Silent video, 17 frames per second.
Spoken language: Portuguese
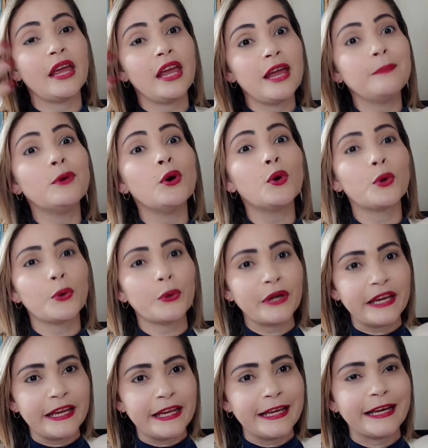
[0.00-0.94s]
e
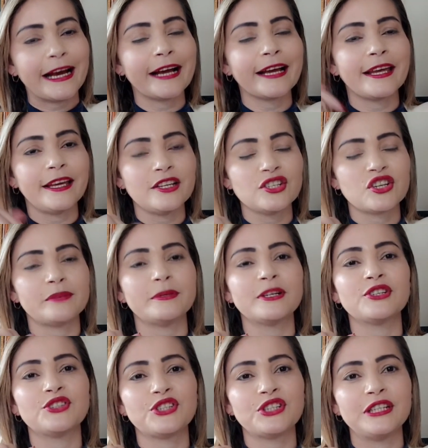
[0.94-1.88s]
Mucuri, aqui em
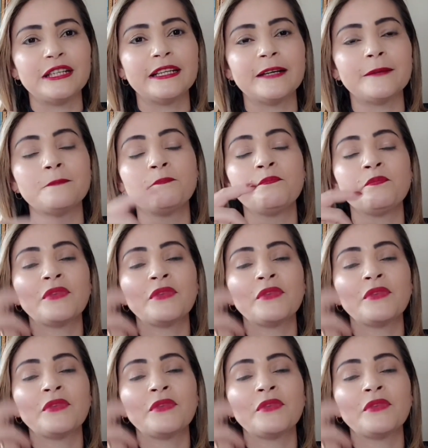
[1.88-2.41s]
Diamantina,